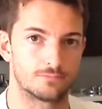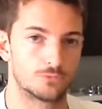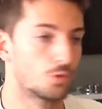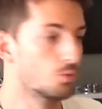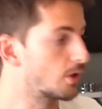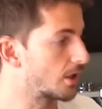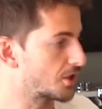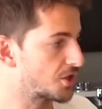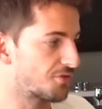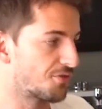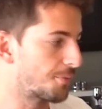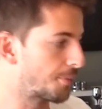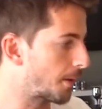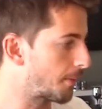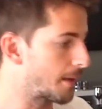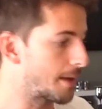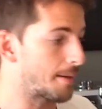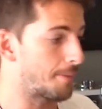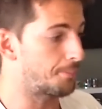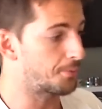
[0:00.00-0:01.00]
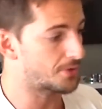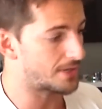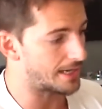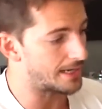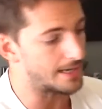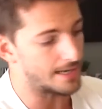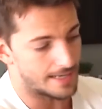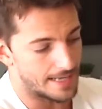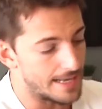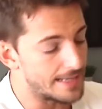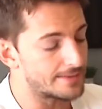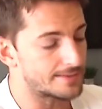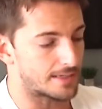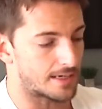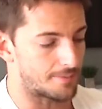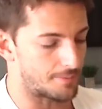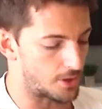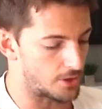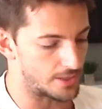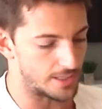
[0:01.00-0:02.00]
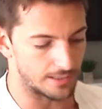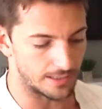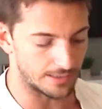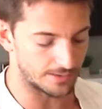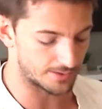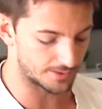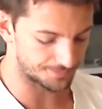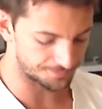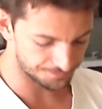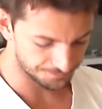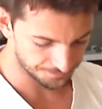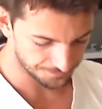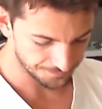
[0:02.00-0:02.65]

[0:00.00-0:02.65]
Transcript: nunca tive problema, porque ela entra na maioria das